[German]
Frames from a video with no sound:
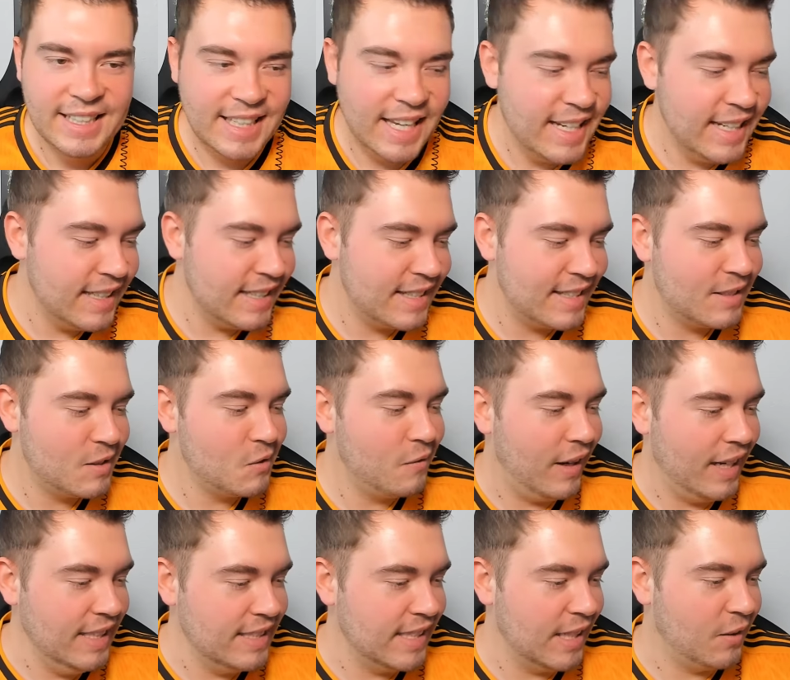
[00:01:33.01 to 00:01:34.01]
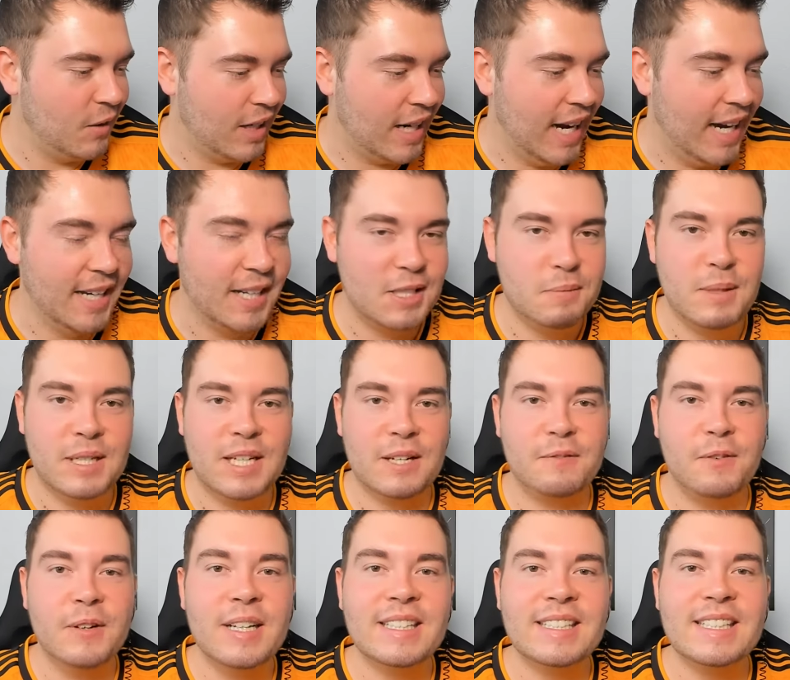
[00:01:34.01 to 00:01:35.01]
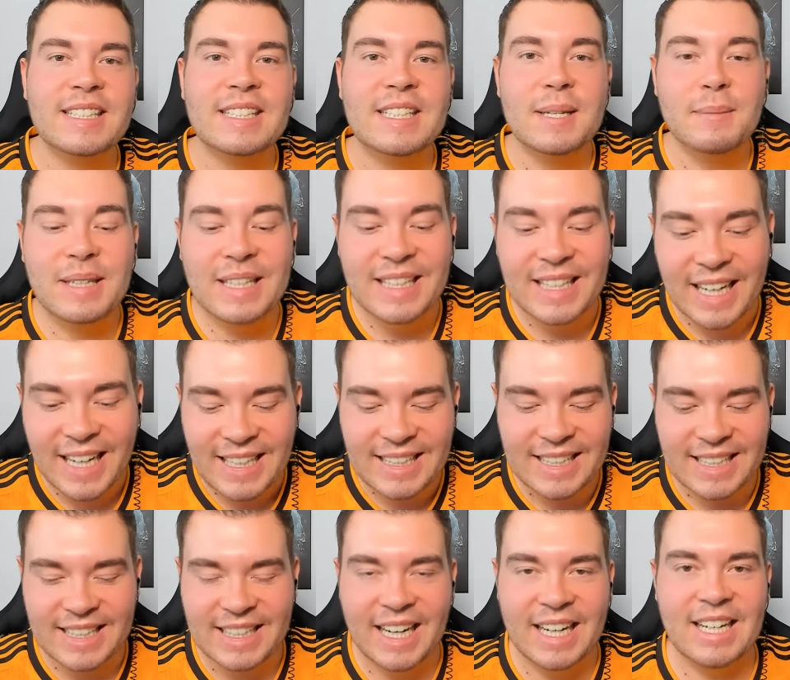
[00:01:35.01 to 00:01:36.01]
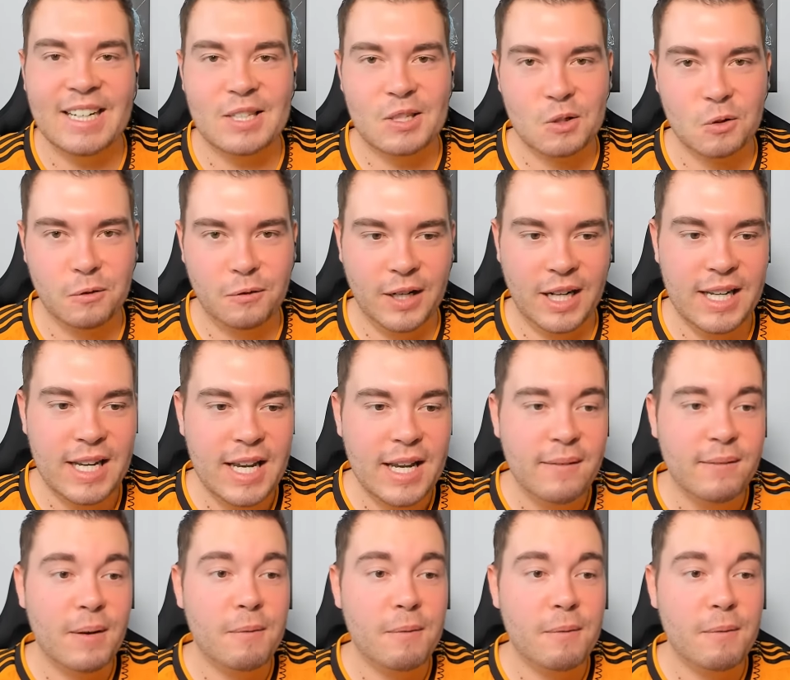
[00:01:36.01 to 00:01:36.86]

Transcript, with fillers: Dennis, du weißt da noch gar nichts mit davon. Es ist nämlich ein richtig geiler Zufall.